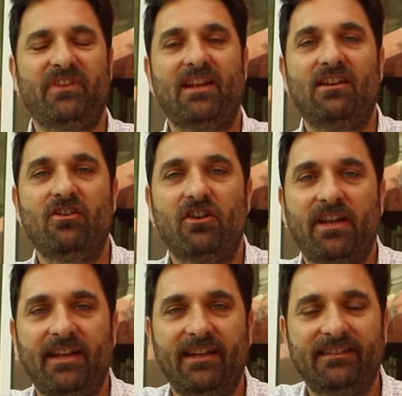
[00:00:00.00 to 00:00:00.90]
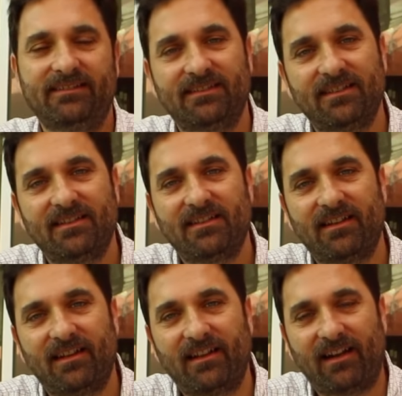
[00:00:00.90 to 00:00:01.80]
en lo que es
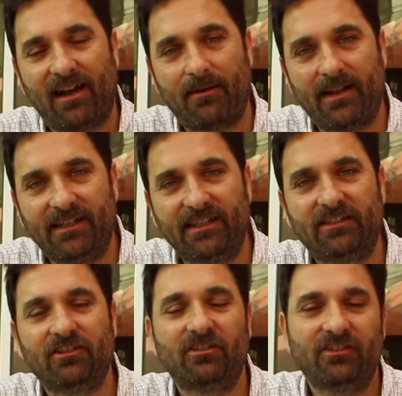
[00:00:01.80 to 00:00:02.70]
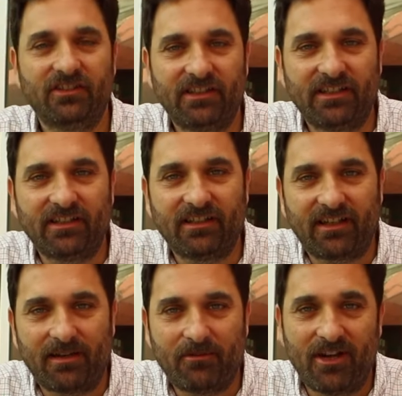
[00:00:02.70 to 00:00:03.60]
rabanito y
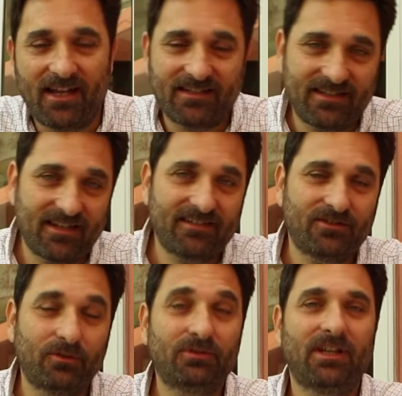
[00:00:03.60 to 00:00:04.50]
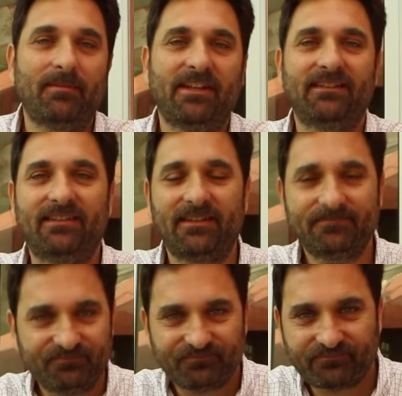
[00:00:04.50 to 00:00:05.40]
remolacha, justamente,
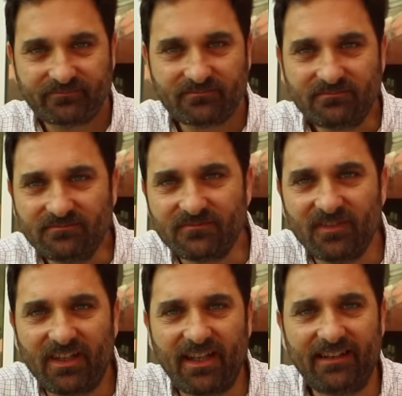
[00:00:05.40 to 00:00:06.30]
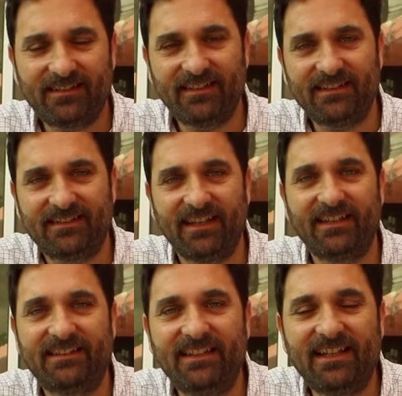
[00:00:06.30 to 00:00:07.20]
que si se
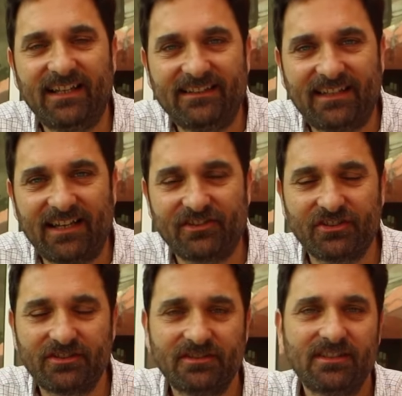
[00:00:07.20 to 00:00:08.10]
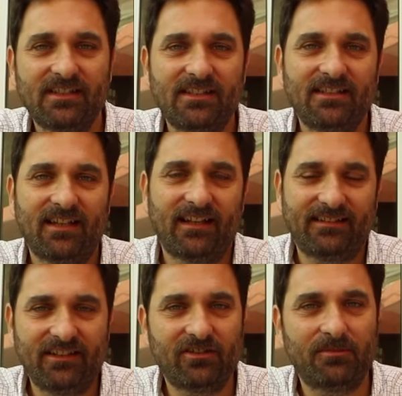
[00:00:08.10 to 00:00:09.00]
estira el tallo,
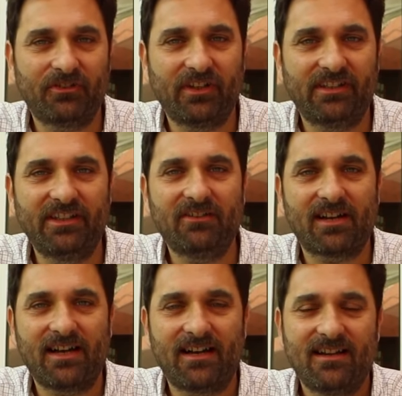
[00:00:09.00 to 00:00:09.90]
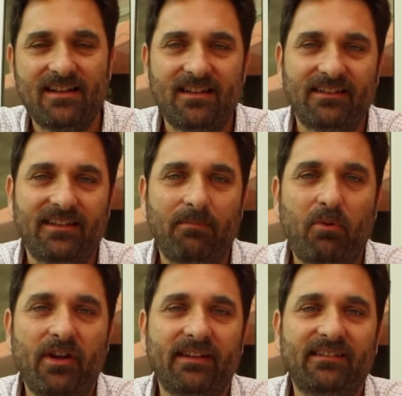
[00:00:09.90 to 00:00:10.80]
así como se estiró acá,
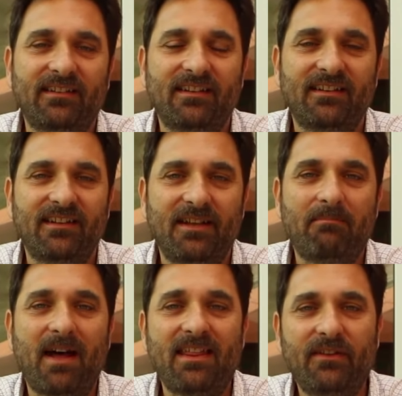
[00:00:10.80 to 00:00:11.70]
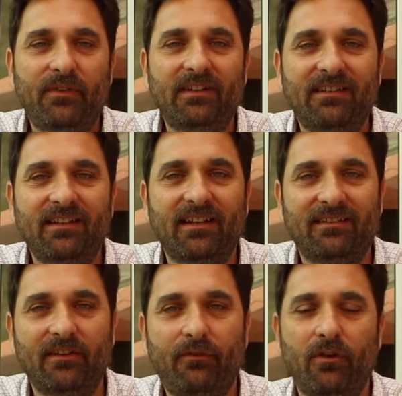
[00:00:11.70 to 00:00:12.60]
después es más difícil que
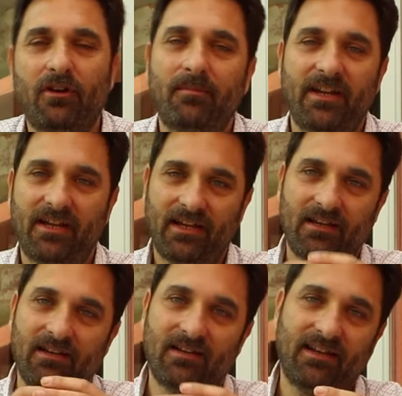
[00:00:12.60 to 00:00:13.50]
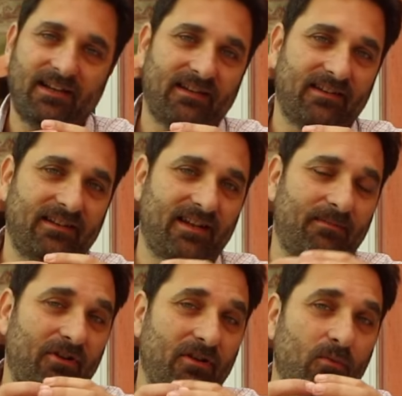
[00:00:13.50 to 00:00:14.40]
se forme el,
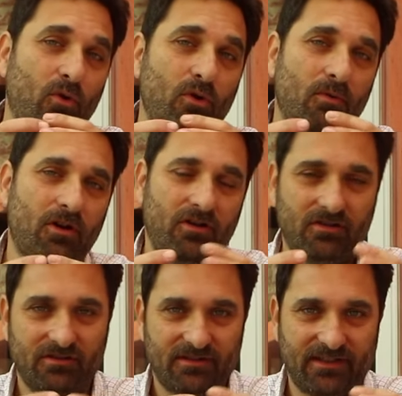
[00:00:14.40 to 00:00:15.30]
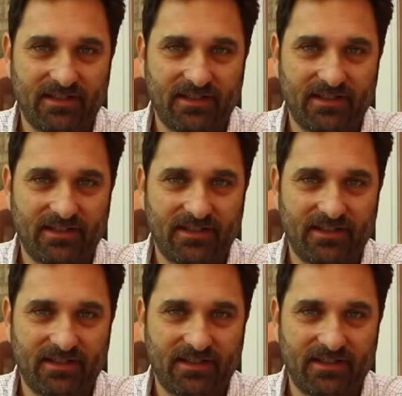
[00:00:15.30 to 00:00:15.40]
digamos, el bulbo,